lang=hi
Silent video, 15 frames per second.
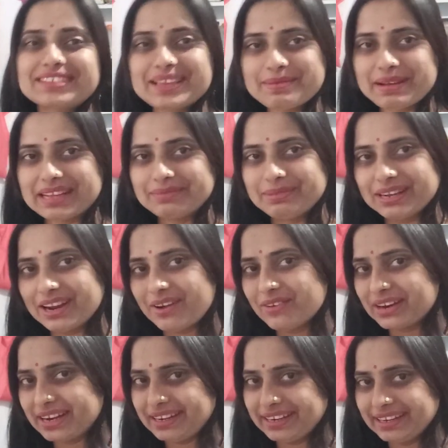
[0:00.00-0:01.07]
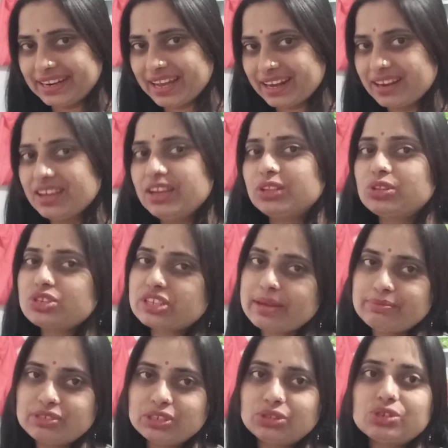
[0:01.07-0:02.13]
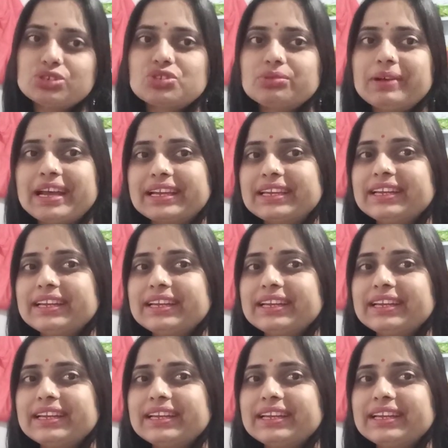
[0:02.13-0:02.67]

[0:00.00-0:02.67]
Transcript: उसके बाद बनाऊंगी डिनर तो सब्जी तो सुबह